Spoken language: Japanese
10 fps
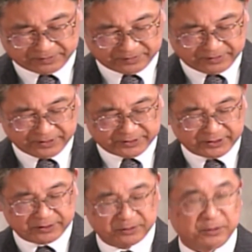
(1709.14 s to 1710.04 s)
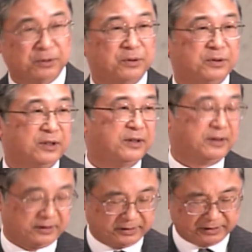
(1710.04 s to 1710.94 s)
一節のところに
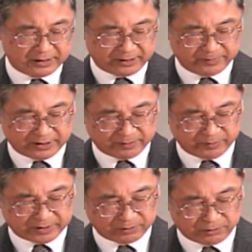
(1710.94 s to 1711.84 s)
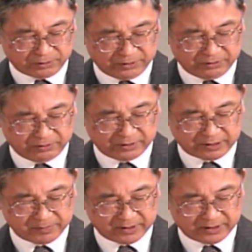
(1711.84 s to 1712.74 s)
アブラハムはこういうふうな
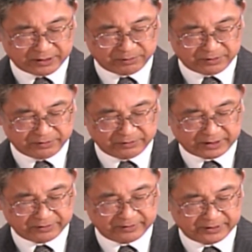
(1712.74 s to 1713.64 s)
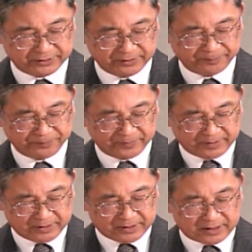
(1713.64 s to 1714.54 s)
命令を受けるんです。
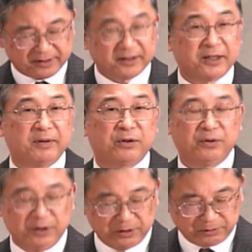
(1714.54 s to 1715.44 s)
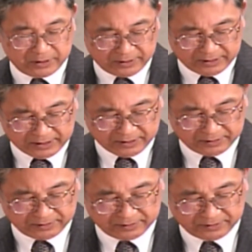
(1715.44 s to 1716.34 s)
あなたは国を出て
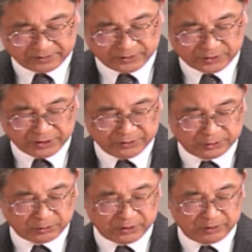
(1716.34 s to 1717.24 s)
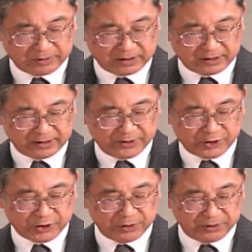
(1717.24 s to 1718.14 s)
親族に別れ
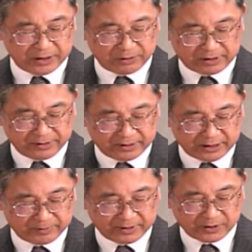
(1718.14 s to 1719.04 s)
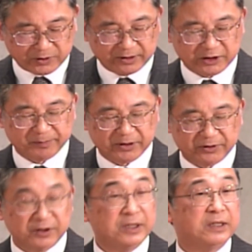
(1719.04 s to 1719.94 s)
父の家を離れ私が示す
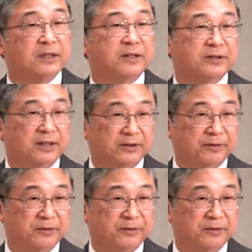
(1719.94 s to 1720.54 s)
地に行きなさいと。